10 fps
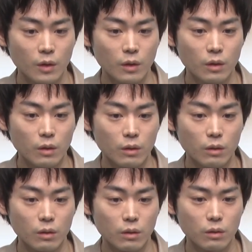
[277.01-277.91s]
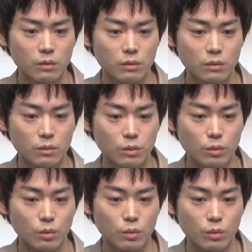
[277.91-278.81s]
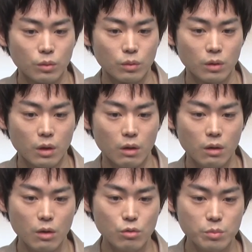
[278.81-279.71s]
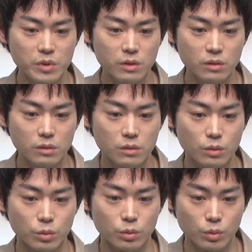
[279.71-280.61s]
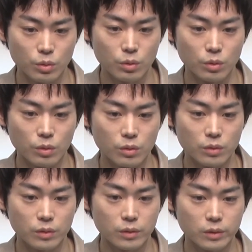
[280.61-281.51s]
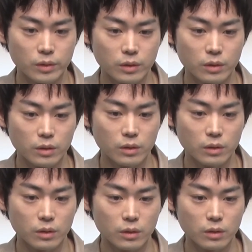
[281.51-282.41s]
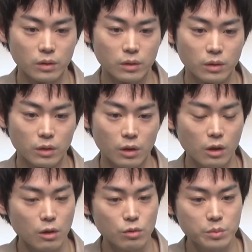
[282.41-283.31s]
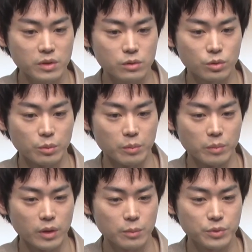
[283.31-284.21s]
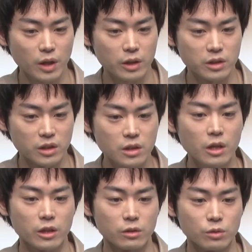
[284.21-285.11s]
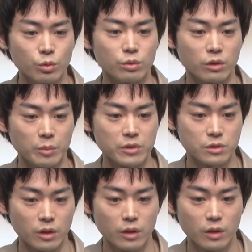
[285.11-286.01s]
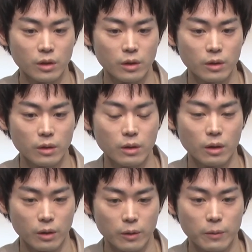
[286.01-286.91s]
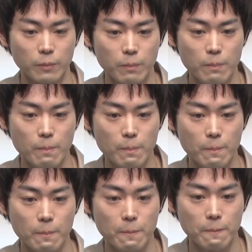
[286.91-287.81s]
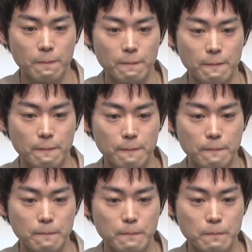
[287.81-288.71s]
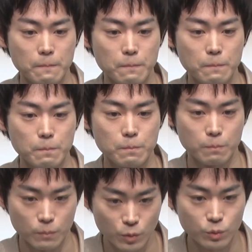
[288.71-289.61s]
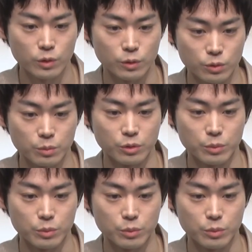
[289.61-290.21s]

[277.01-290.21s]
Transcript: すか、うん、えー、っとカカオミントと、はいえー、カカオミントとメープルハニー以外飲んでますね。おはい8種類中6種類は、飲んでると思